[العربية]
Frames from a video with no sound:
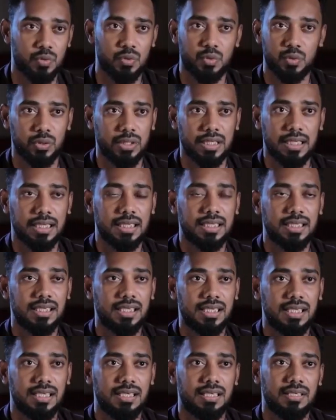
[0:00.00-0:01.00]
موجود هنا
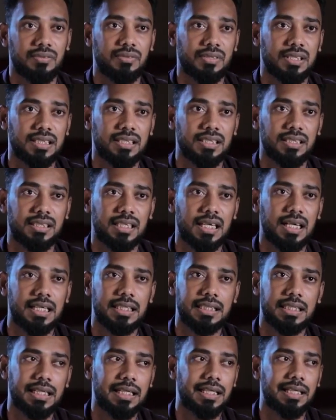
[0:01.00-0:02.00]

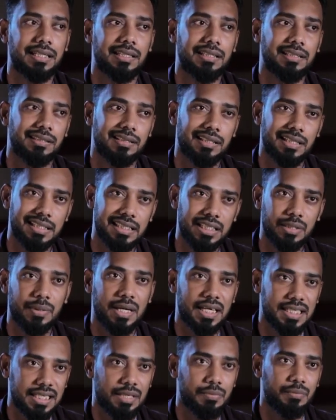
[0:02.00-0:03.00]
فاضطريت ان اجيب
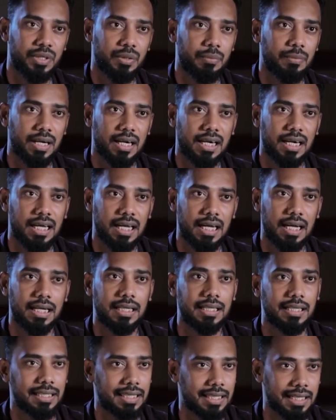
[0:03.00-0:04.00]
خشب من برا حق
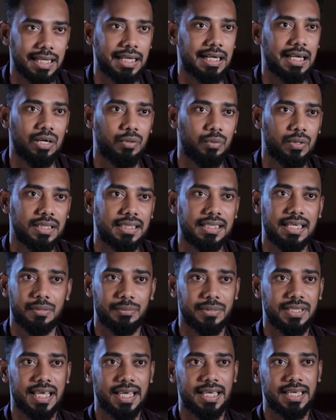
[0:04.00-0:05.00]
اثنين اعواد
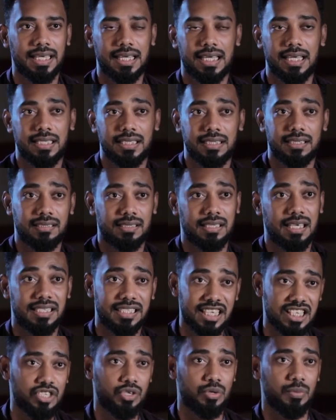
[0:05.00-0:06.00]
كبدايه
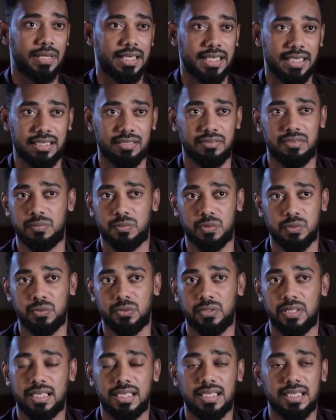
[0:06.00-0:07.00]
كتجربه يعني في
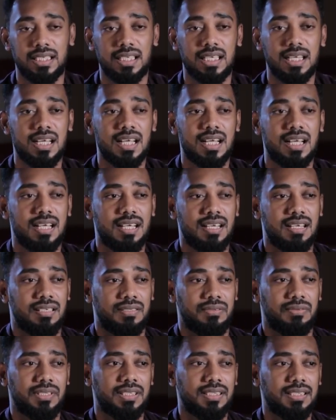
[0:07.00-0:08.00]
الموضوع هذا
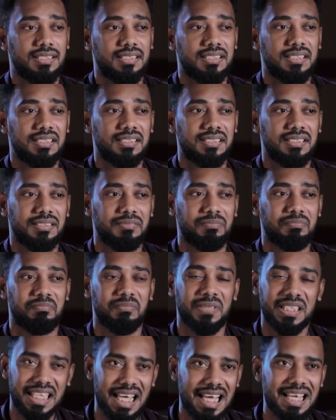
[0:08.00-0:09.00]

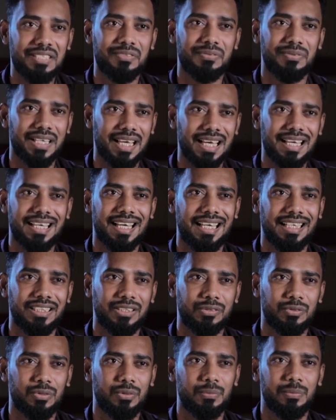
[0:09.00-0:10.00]
فبدات فيها
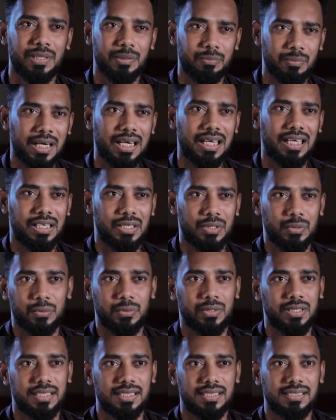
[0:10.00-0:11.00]
يعني نقول من المرحله
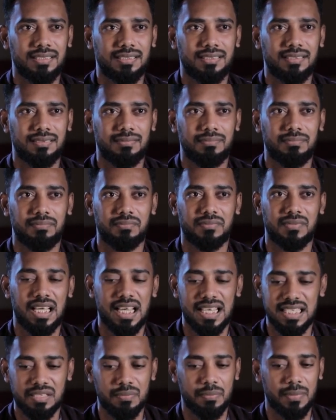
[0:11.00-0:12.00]
الاولى
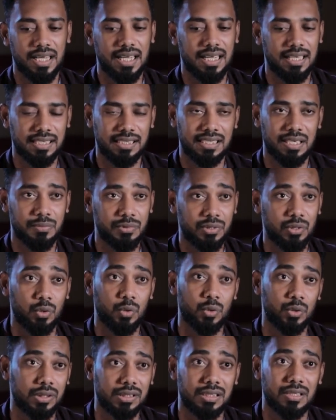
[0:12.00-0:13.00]
حسب ما كتبت
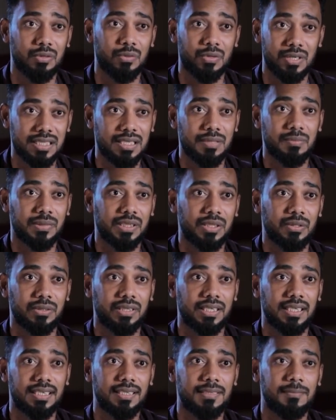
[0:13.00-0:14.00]
الخطه ورسمتها
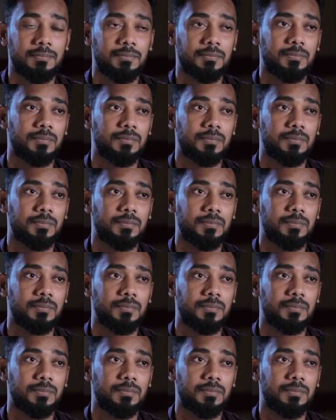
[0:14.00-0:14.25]
وكذا